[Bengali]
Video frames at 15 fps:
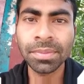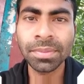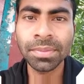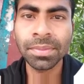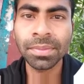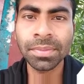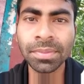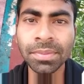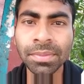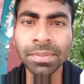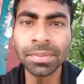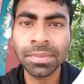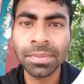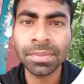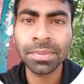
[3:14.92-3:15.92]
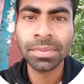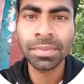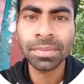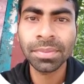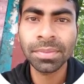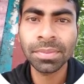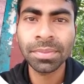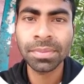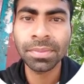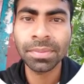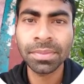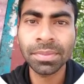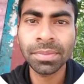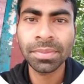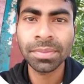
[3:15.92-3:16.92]
করতেছি তো ওপেন
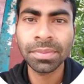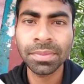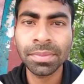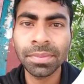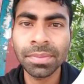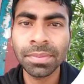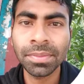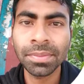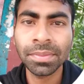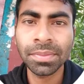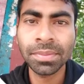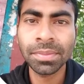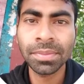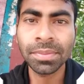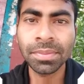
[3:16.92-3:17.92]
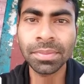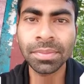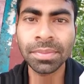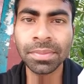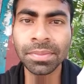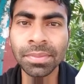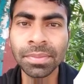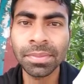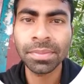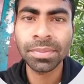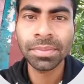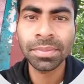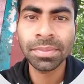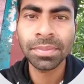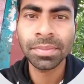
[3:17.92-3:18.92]
করলাম এরপর ছবি চলে এসেছে
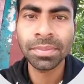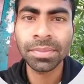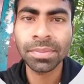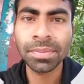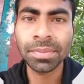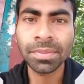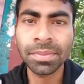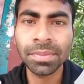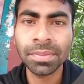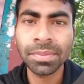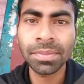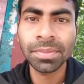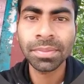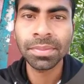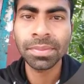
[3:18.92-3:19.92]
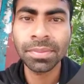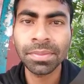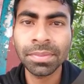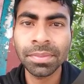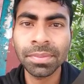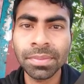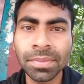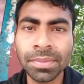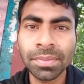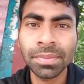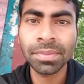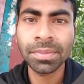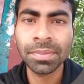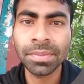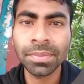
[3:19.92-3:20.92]
দেখুন দুটি ছবি
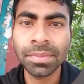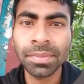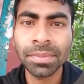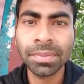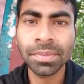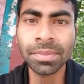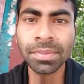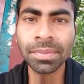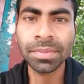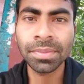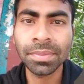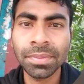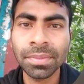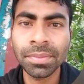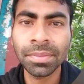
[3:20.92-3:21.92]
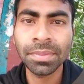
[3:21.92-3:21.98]
এখানে আমি প্রথম